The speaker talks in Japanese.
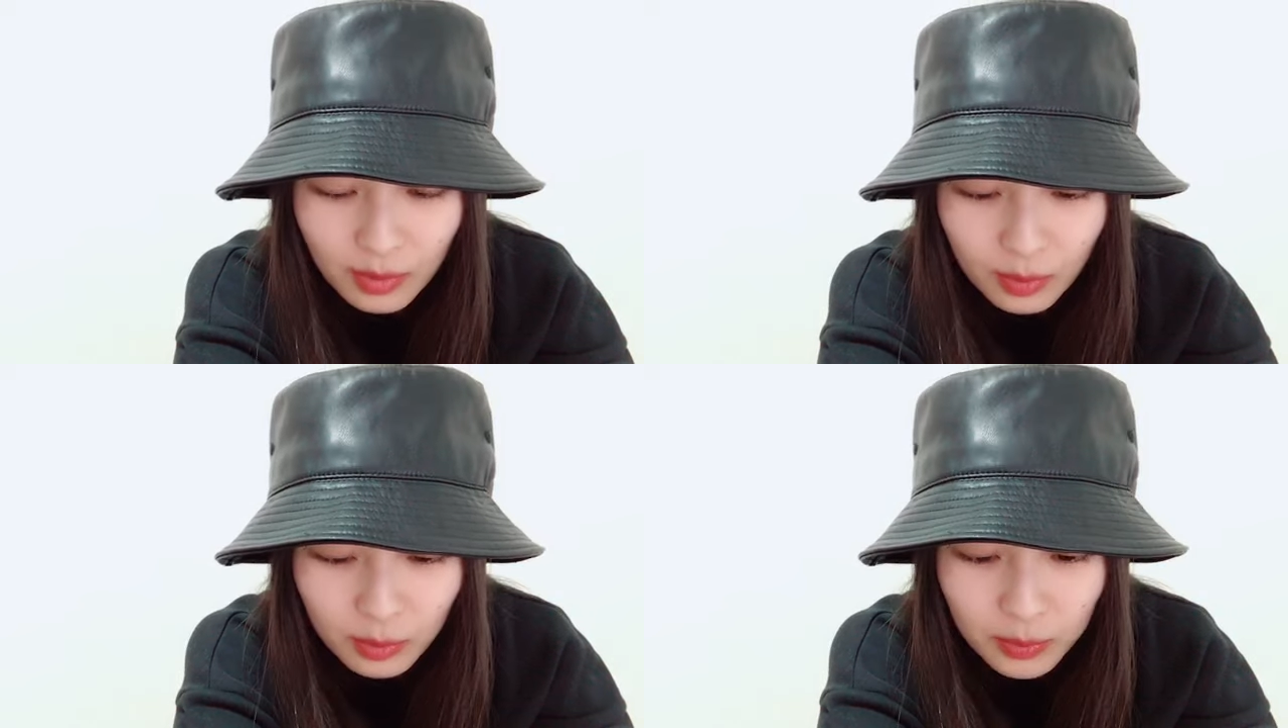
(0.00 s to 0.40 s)

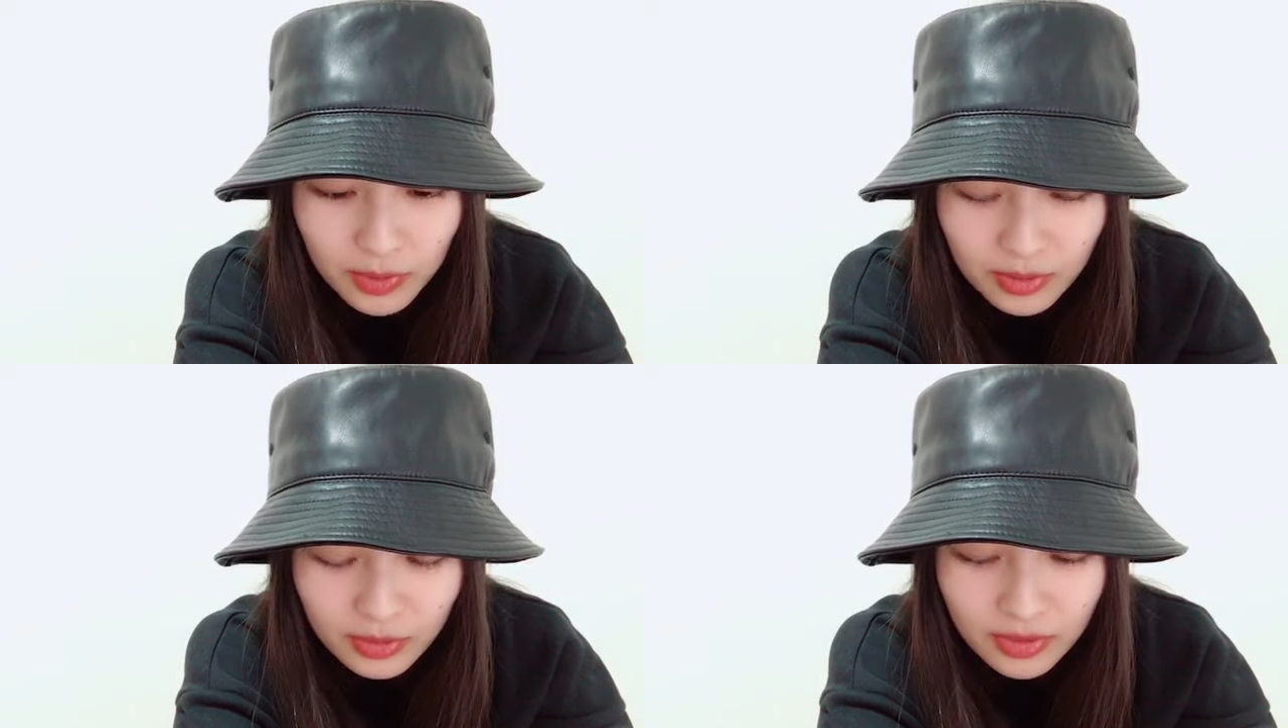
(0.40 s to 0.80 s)
覚え
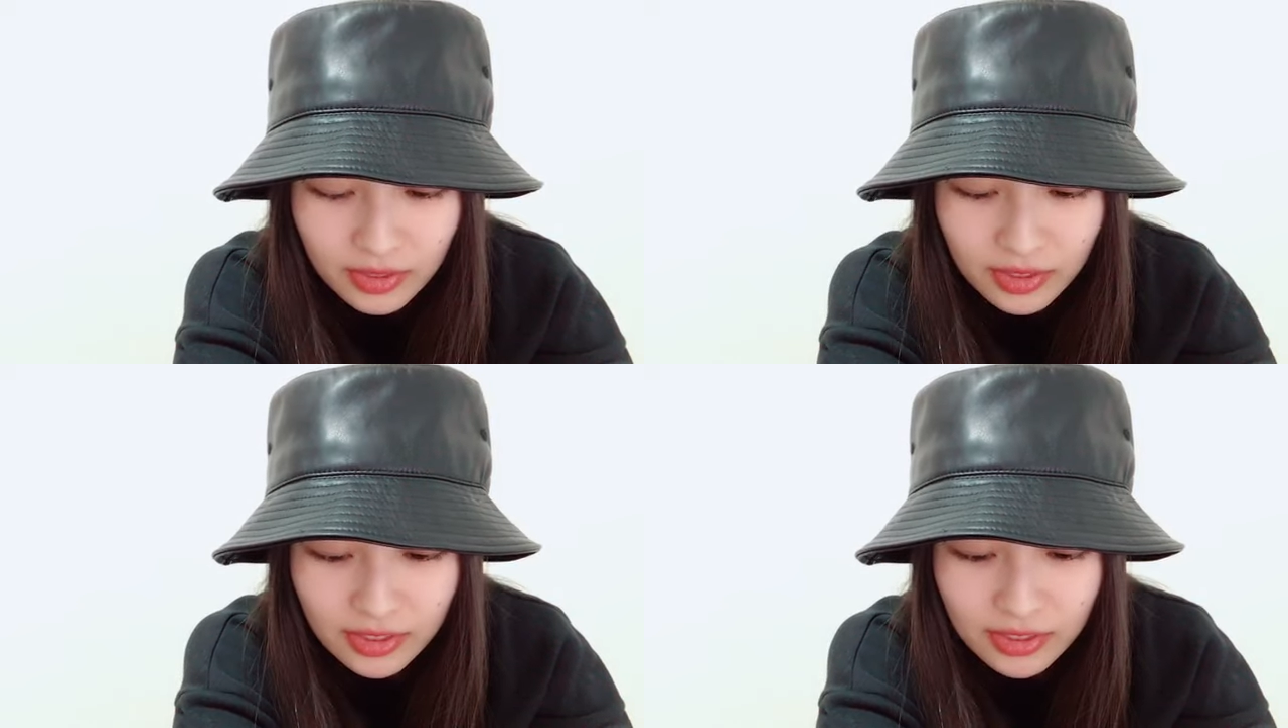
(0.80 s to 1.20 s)
ろってい
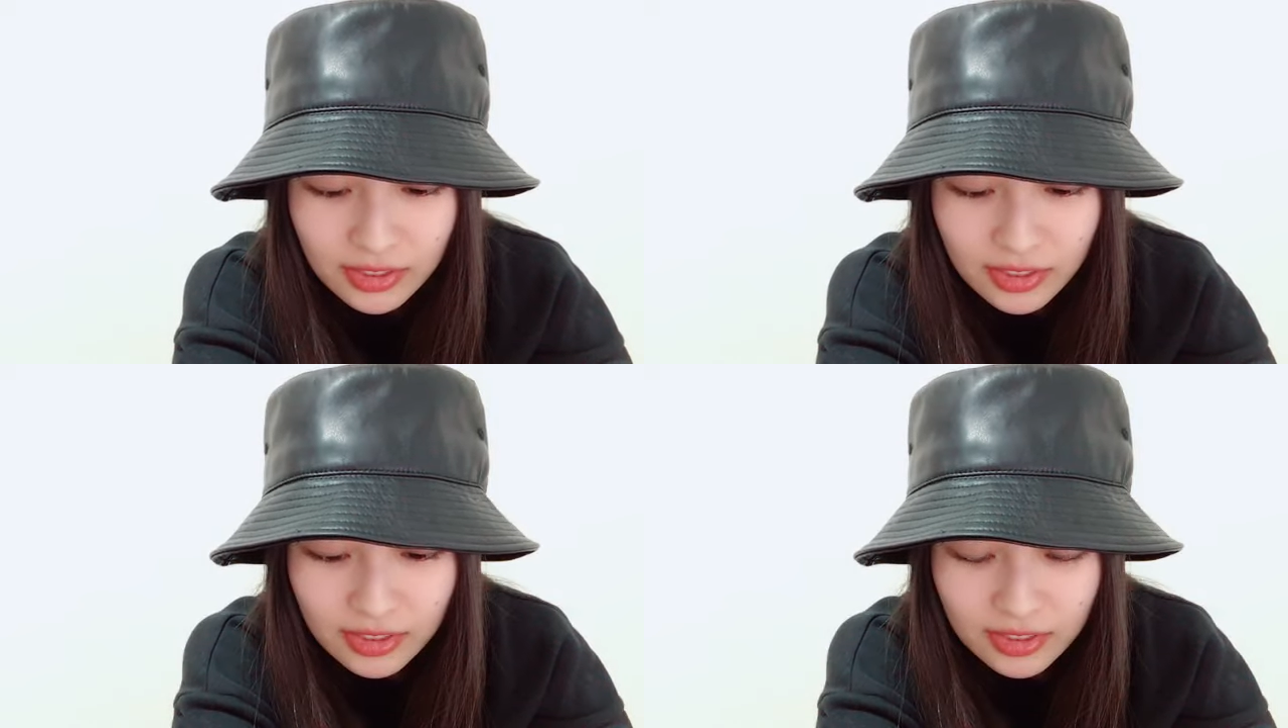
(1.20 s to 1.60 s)
う話
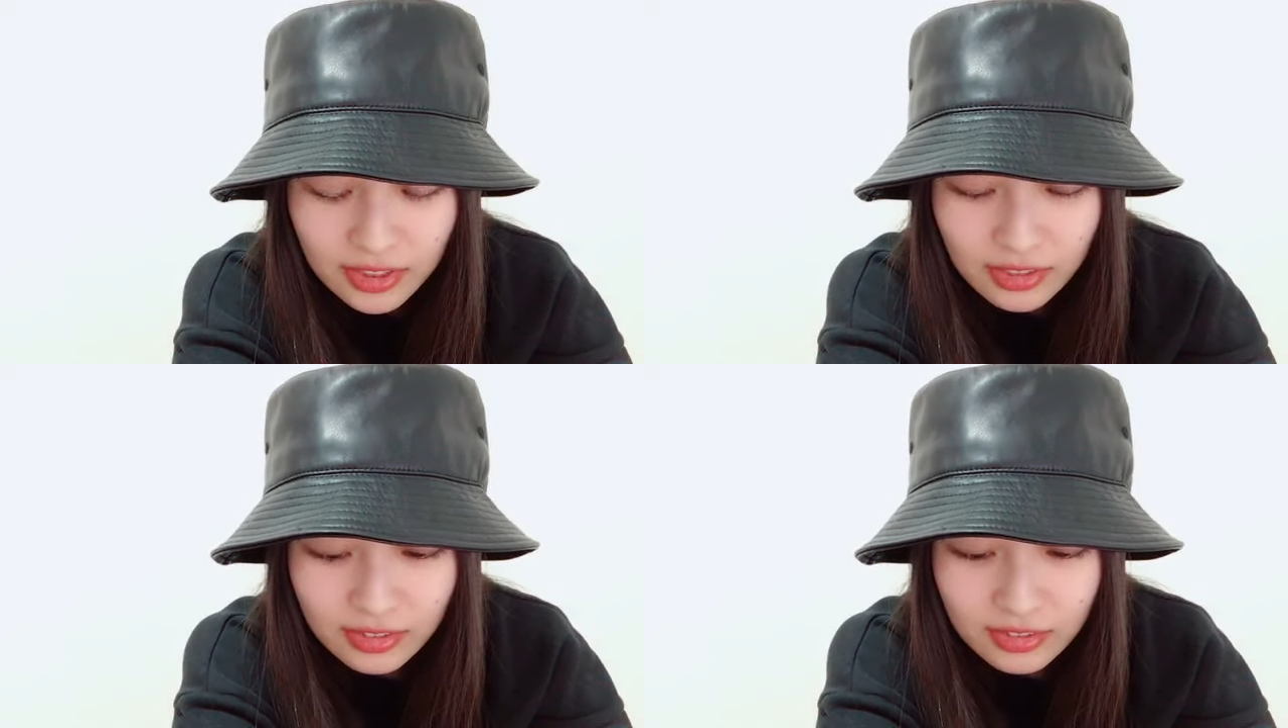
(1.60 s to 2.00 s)
なんですけど。